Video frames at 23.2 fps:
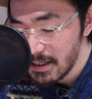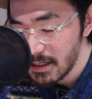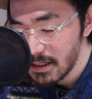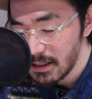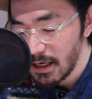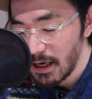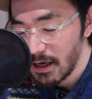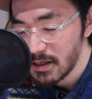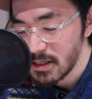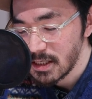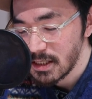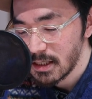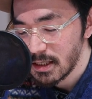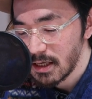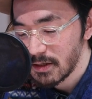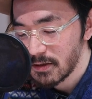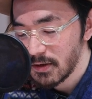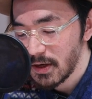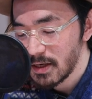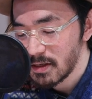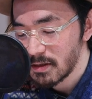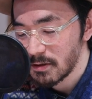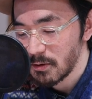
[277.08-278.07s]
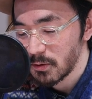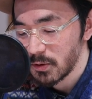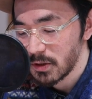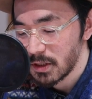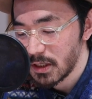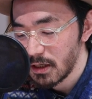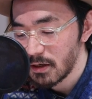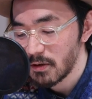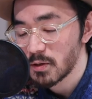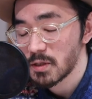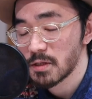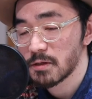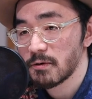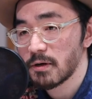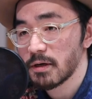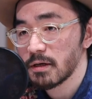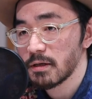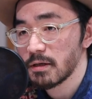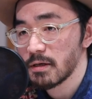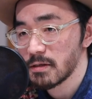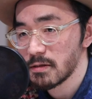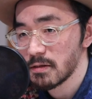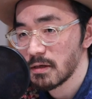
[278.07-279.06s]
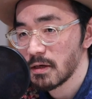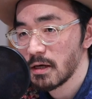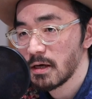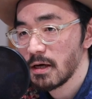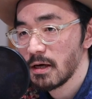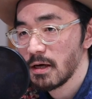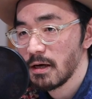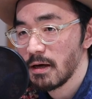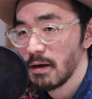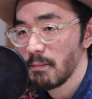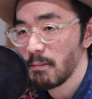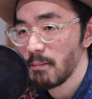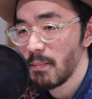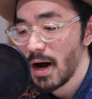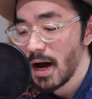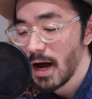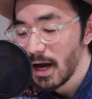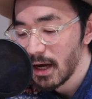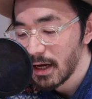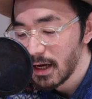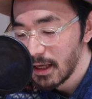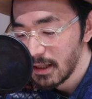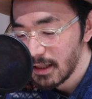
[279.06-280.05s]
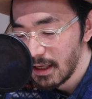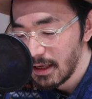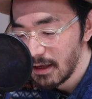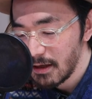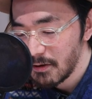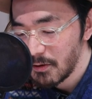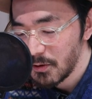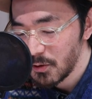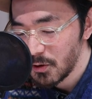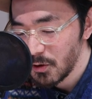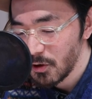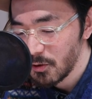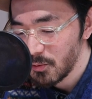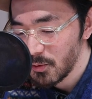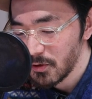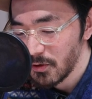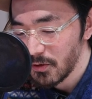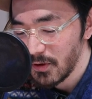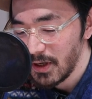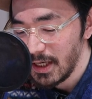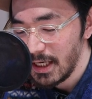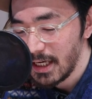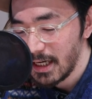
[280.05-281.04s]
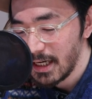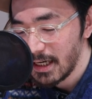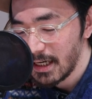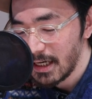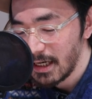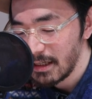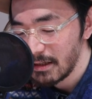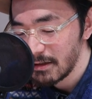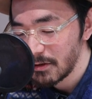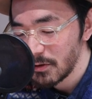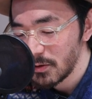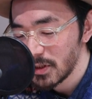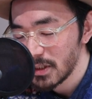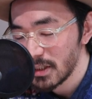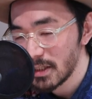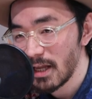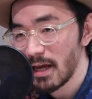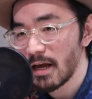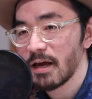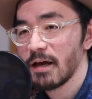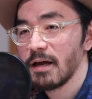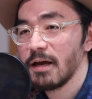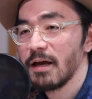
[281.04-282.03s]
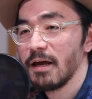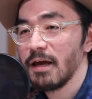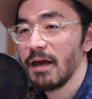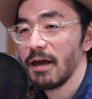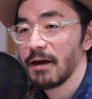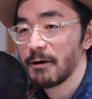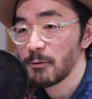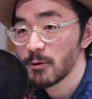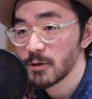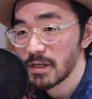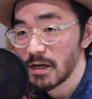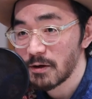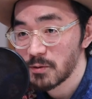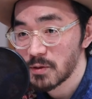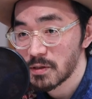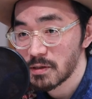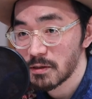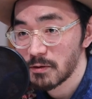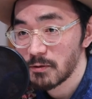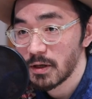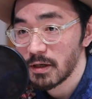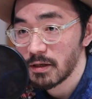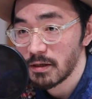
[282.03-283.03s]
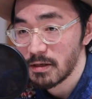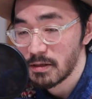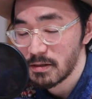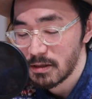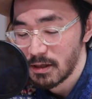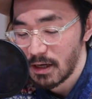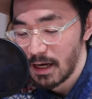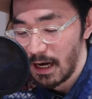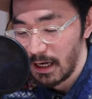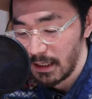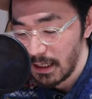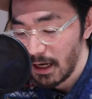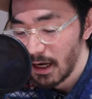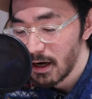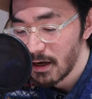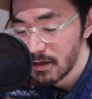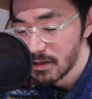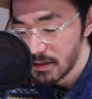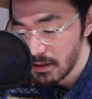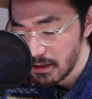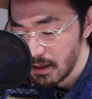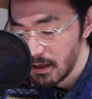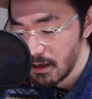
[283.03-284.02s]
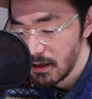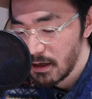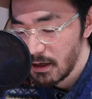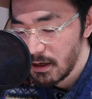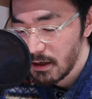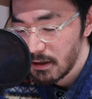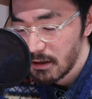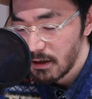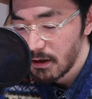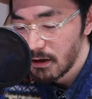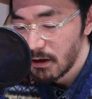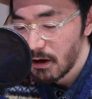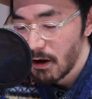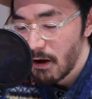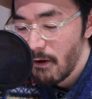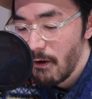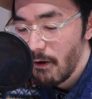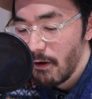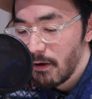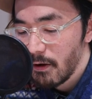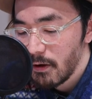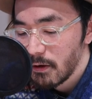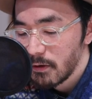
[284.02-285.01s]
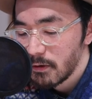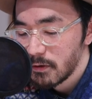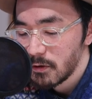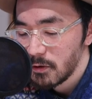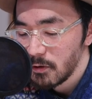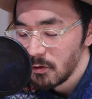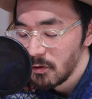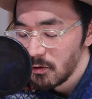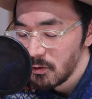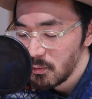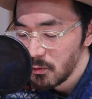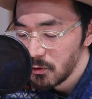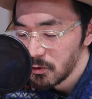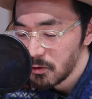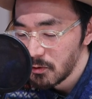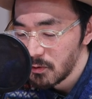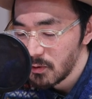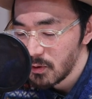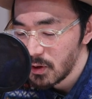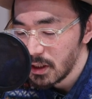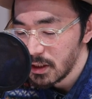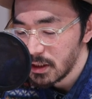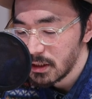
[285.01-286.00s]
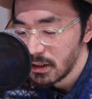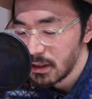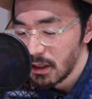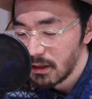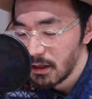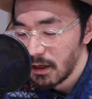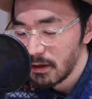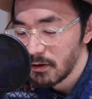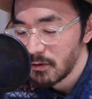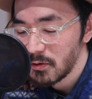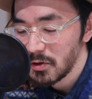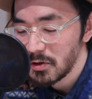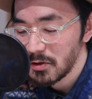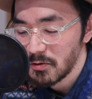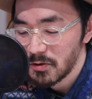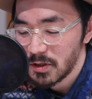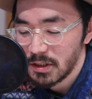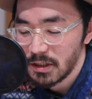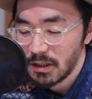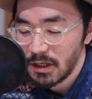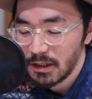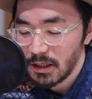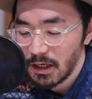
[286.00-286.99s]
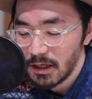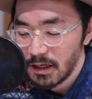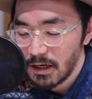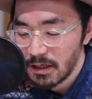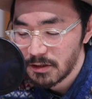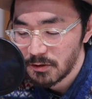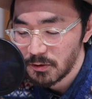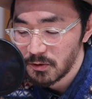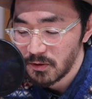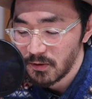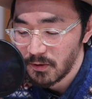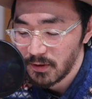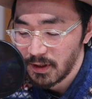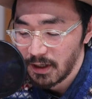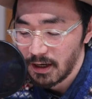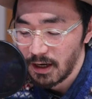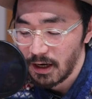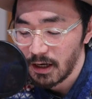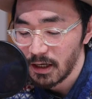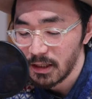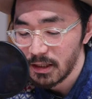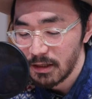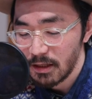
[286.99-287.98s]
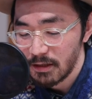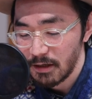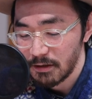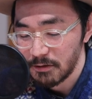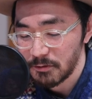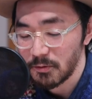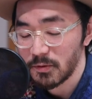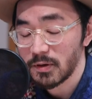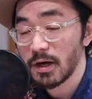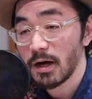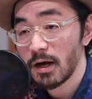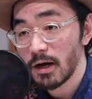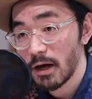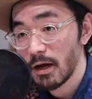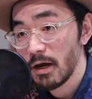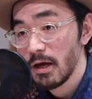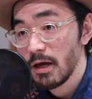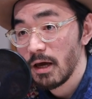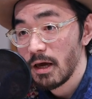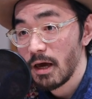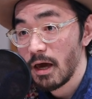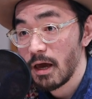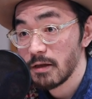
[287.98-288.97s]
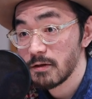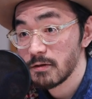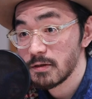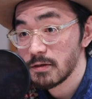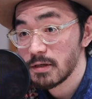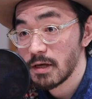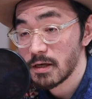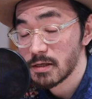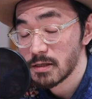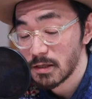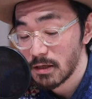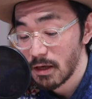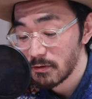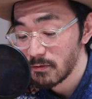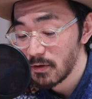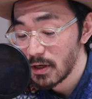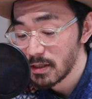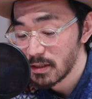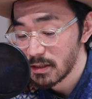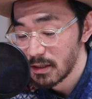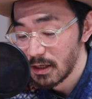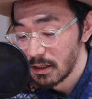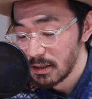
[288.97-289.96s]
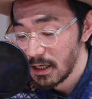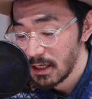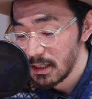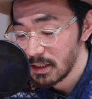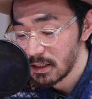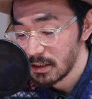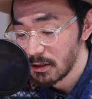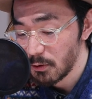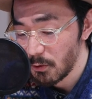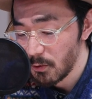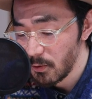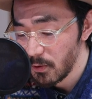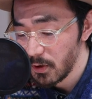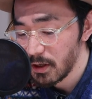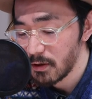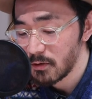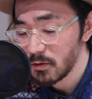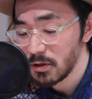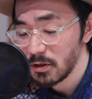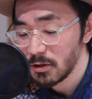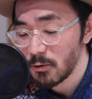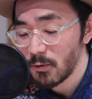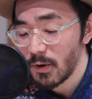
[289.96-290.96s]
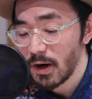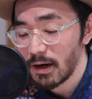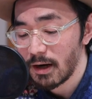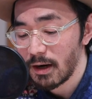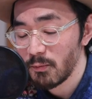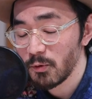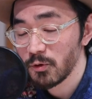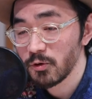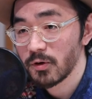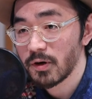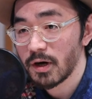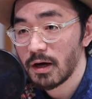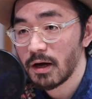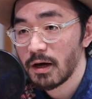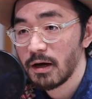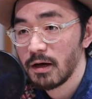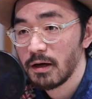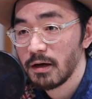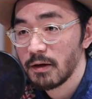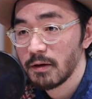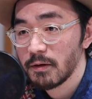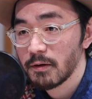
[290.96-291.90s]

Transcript: ず SNS をチェックするわけです。うん、マーケティング業務の一環としてエゴサをするわけです、必ずだから、ね、今日もどこか知らない国の知らないラジオ局でかかってたとか、うん、SNS でね遠い国の若者が